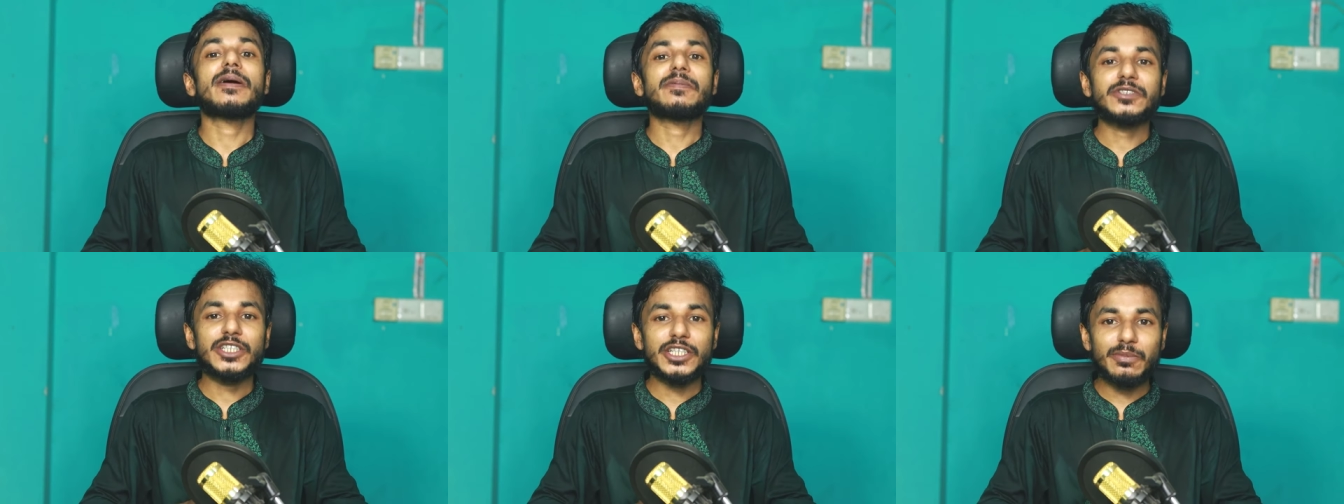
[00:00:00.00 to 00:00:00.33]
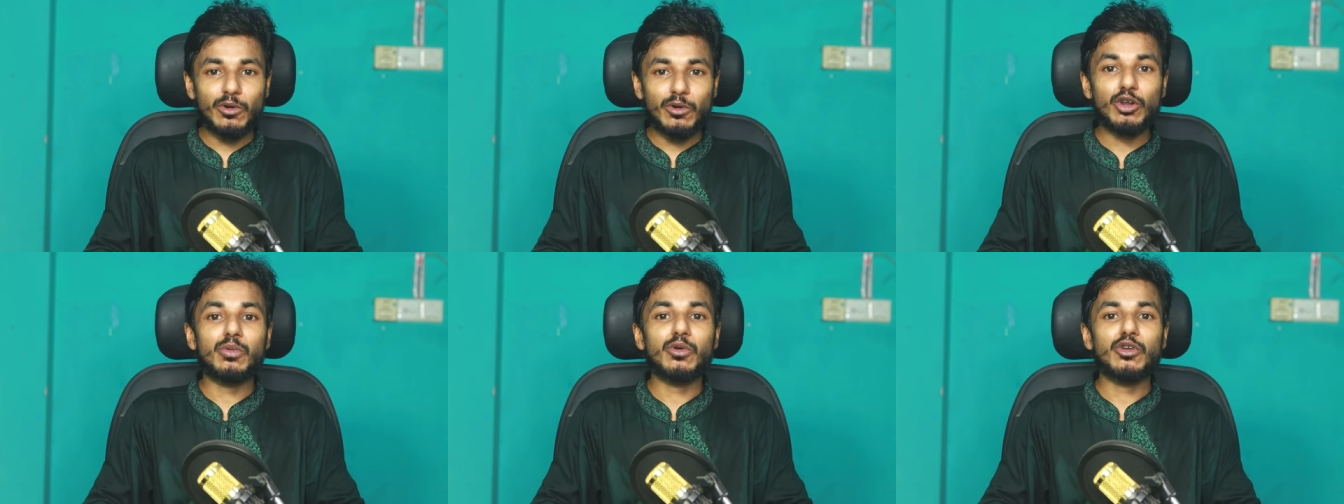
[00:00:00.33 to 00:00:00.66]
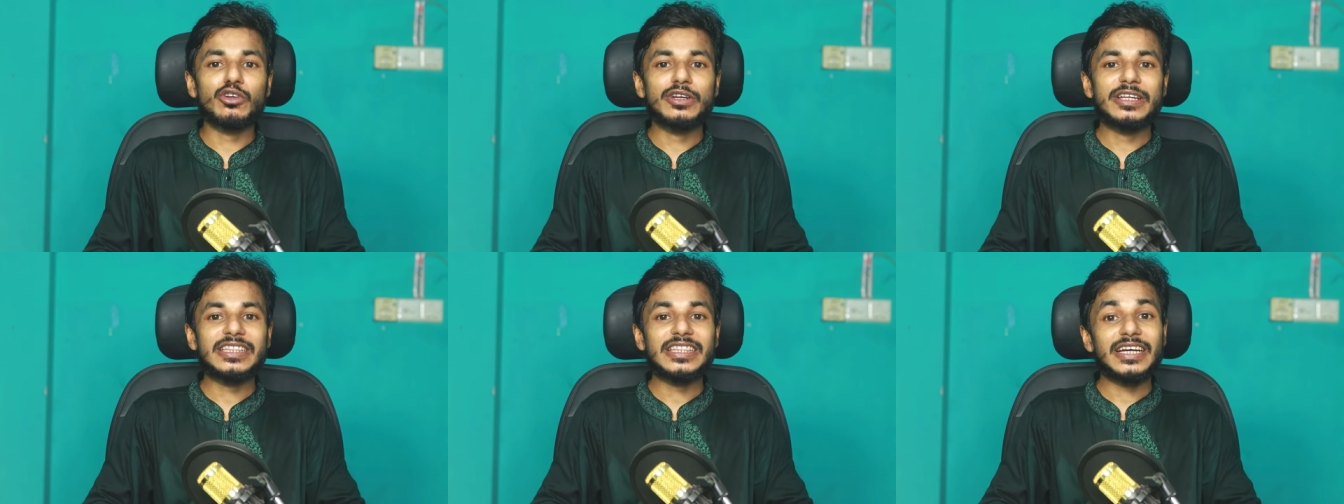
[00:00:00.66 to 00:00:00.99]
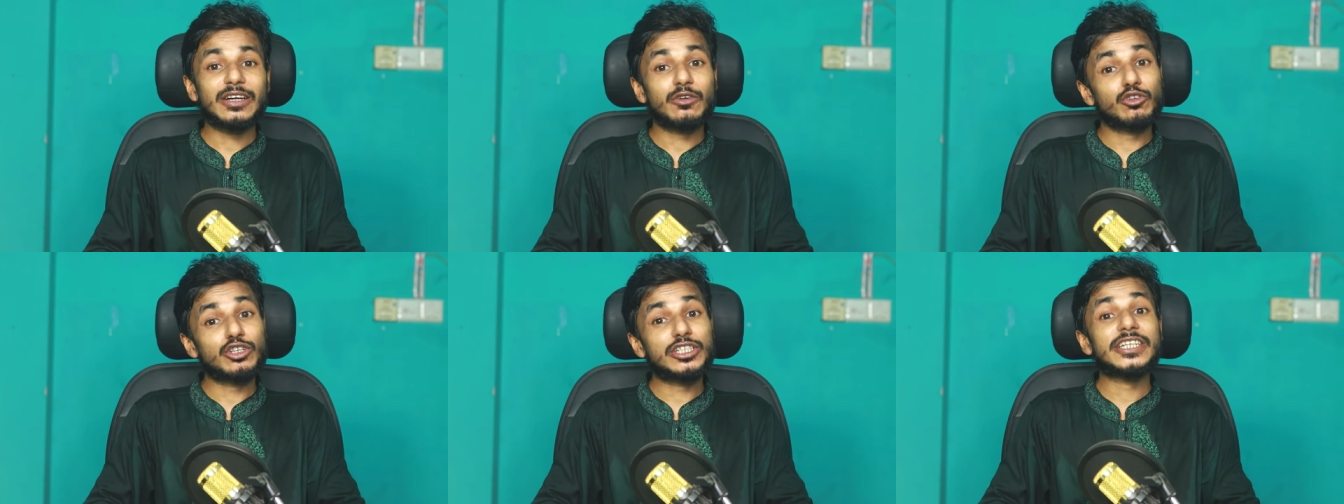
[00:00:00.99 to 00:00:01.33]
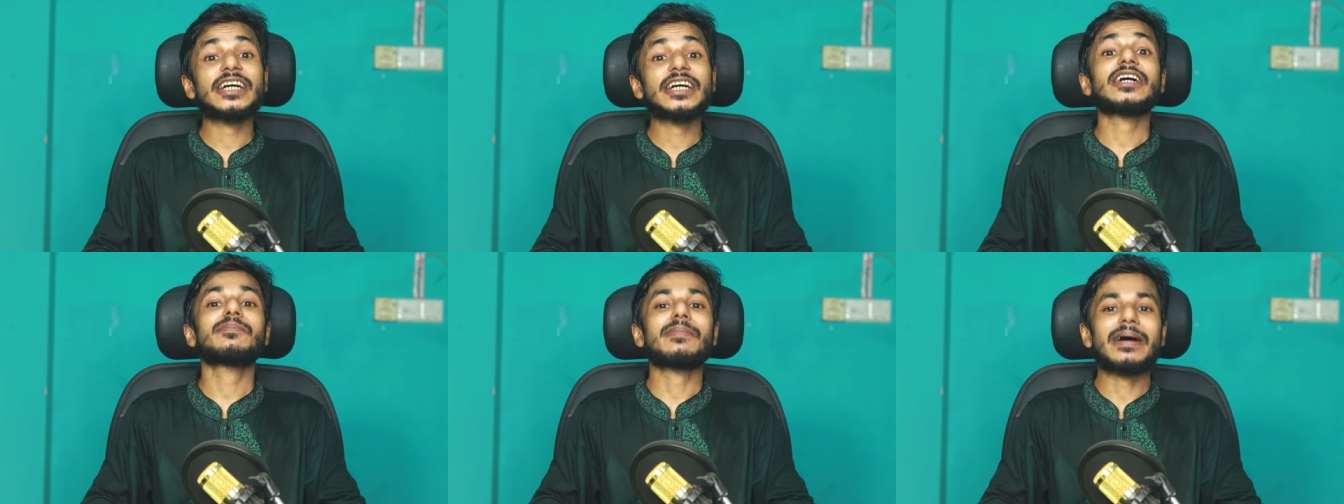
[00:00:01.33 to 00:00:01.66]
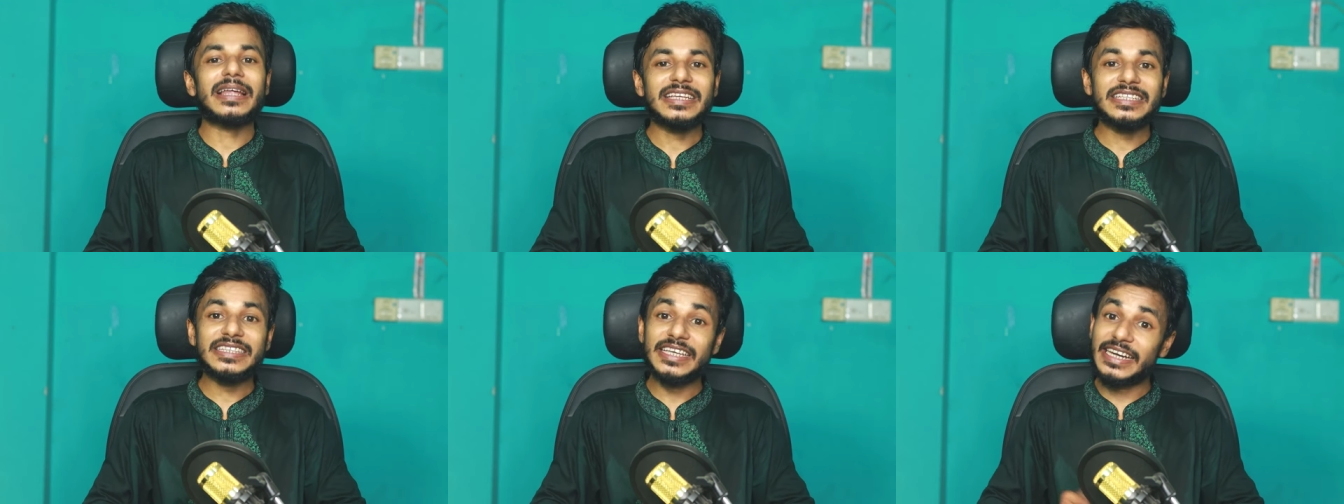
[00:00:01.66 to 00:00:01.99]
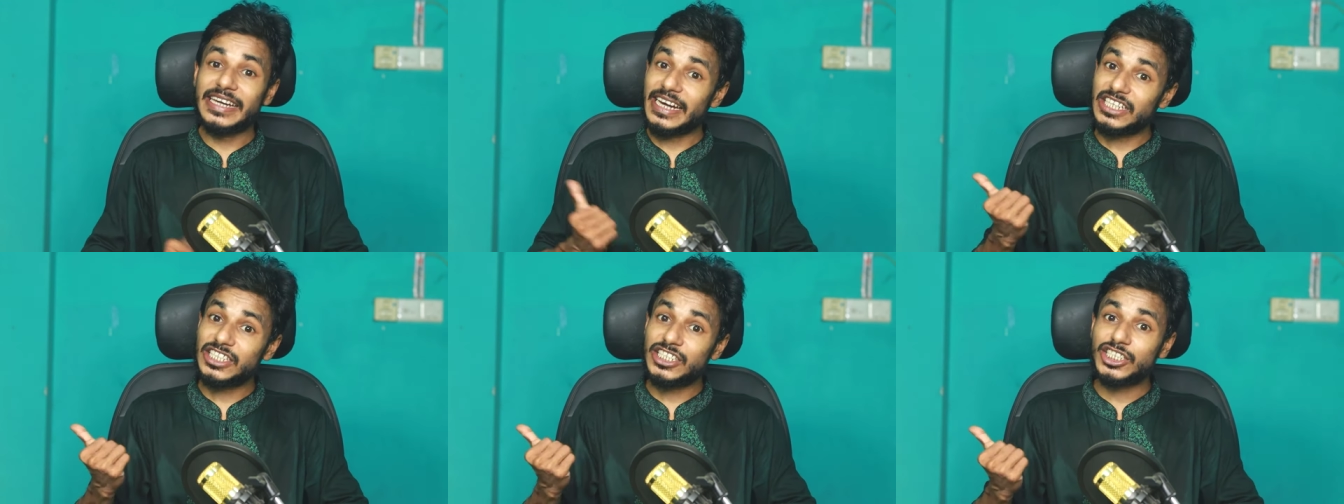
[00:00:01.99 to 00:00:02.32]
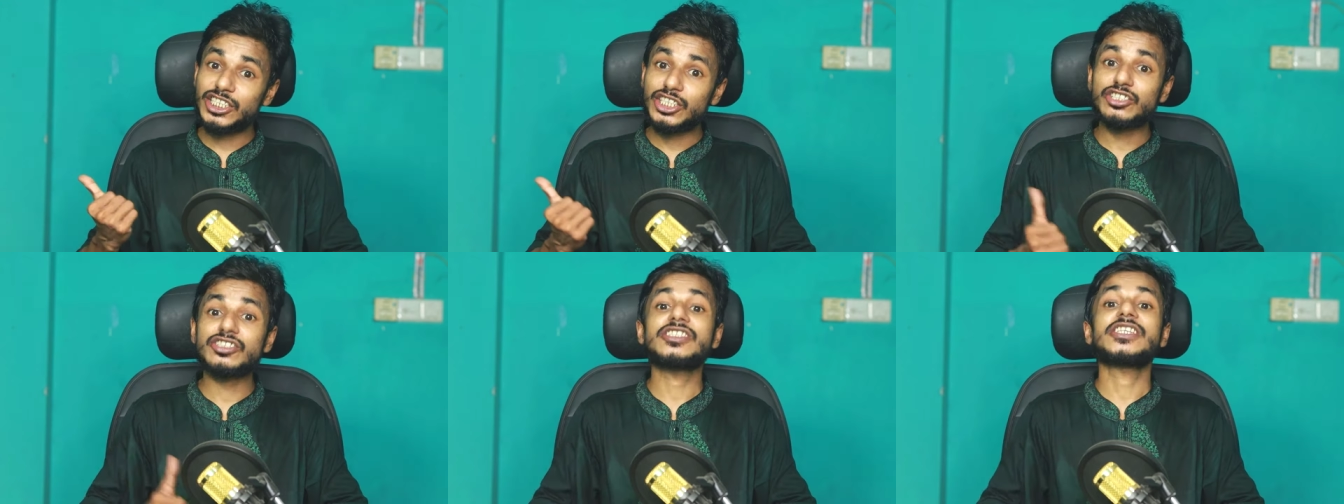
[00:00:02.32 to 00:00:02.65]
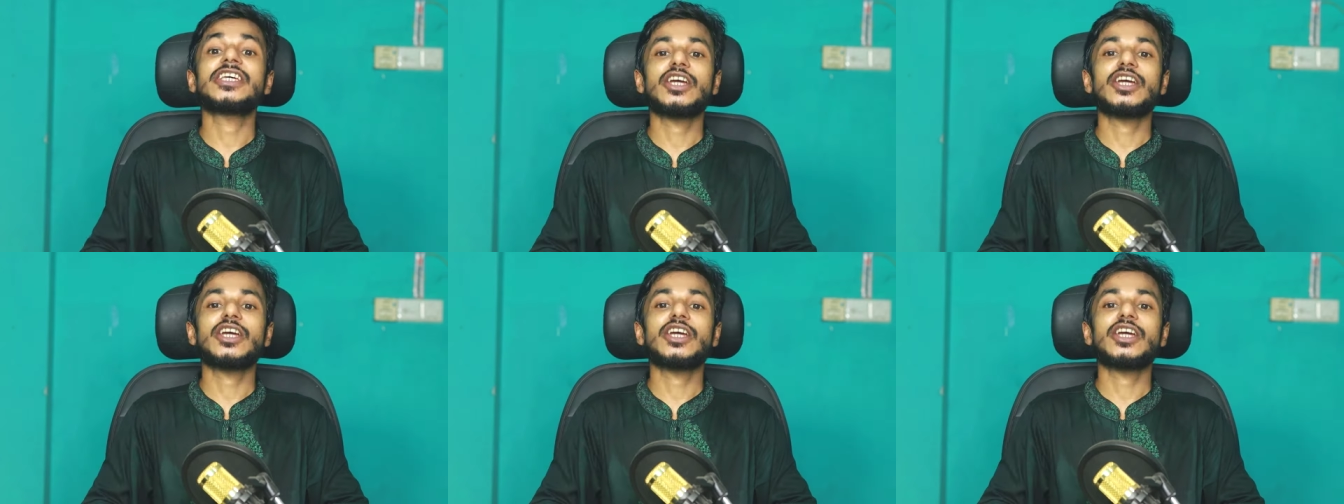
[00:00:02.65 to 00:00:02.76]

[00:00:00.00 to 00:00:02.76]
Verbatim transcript: ব্যবসায়ী বড় বড় নেতা কোটি টাকার মালিকদের অ্যাটেনশন